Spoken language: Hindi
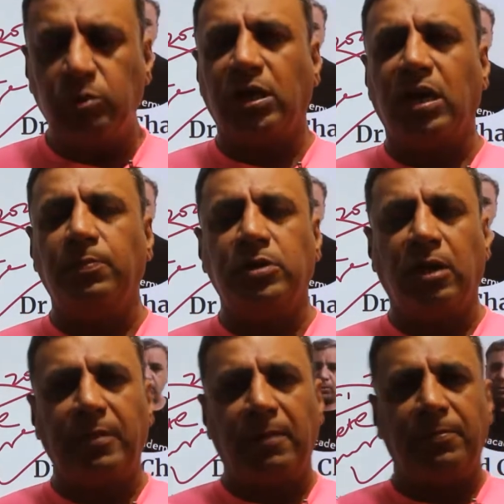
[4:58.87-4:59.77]
पूरा का
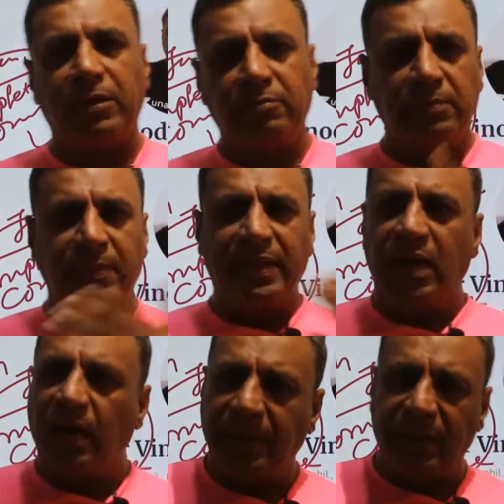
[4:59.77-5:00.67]
पूरा पेपर वन में
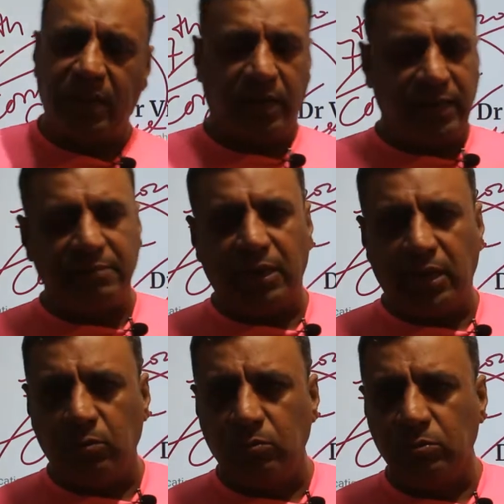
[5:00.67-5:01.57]
यहाँ पे कराने
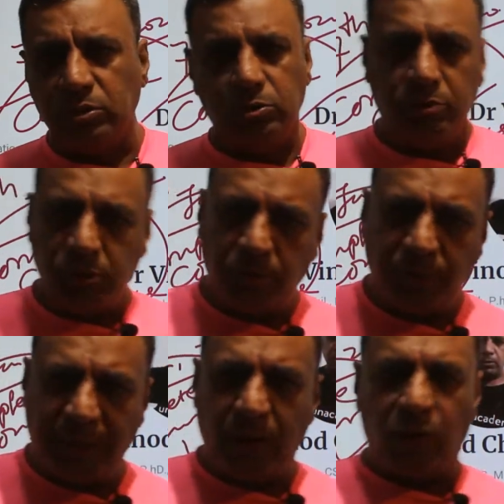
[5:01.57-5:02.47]
वाला हूँ यूट्यूब
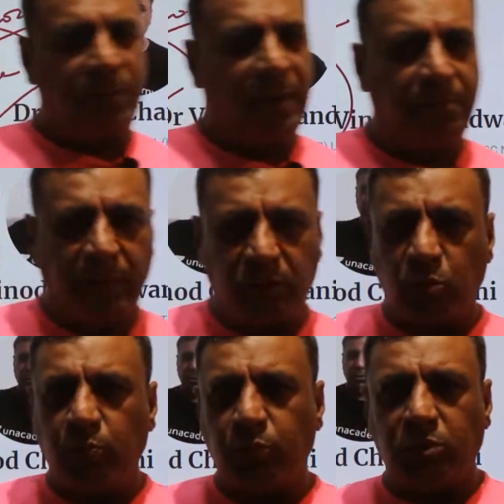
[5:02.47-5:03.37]
पे और पेपर
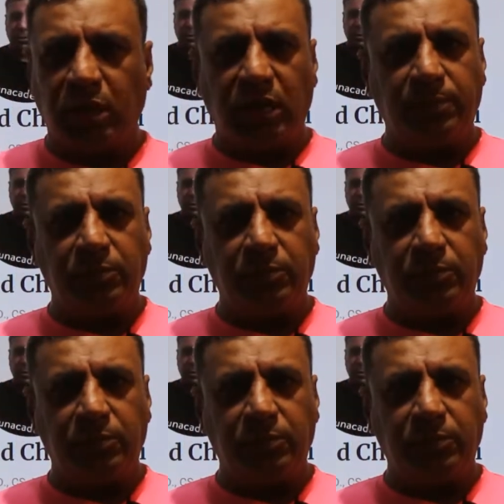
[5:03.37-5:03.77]
टू पूरा का